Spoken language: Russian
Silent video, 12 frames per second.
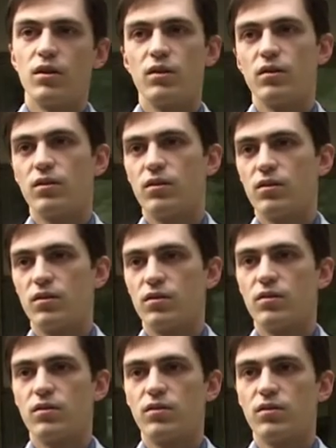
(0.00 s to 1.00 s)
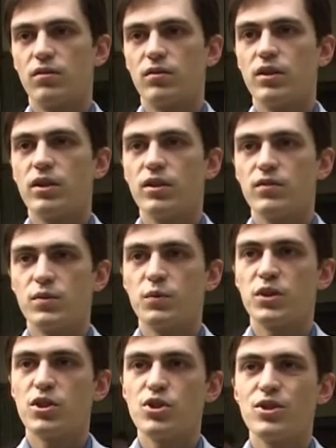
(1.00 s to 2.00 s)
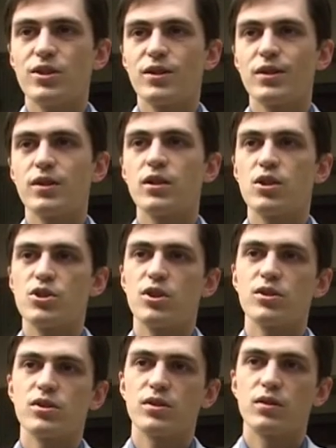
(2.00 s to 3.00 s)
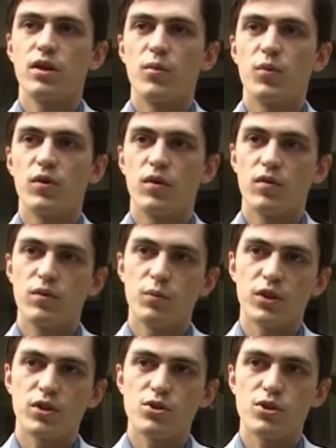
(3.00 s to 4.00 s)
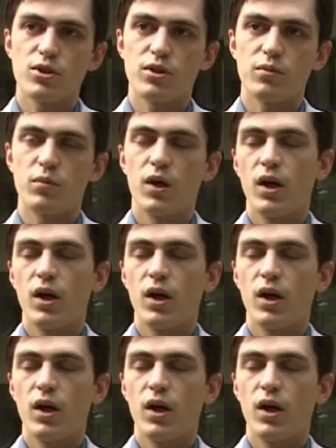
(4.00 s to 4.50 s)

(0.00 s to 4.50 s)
данные взаимоотношения к гражданско-правовым отношениям.